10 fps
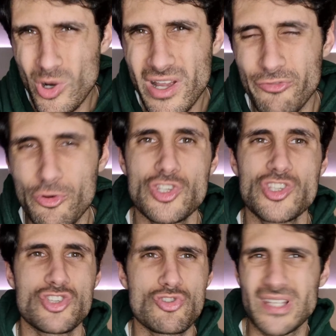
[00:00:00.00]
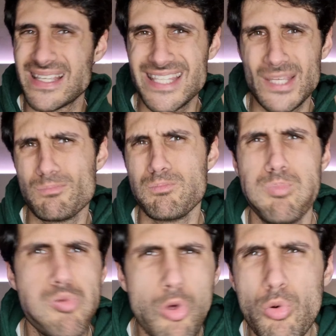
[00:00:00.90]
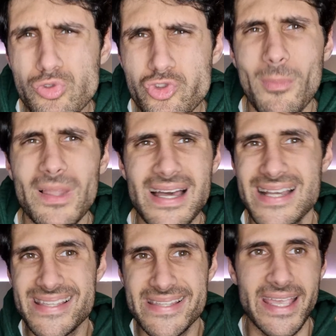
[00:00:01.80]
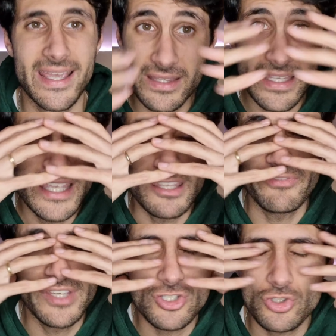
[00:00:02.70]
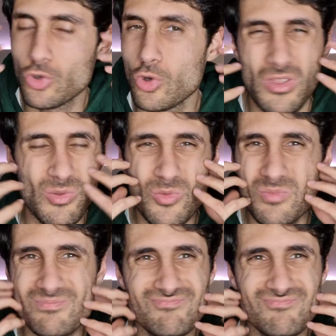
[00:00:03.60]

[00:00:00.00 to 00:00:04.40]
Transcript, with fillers: pouca força, ou seja, não está assim tipo bum, toma lá, cega-te e ficas todo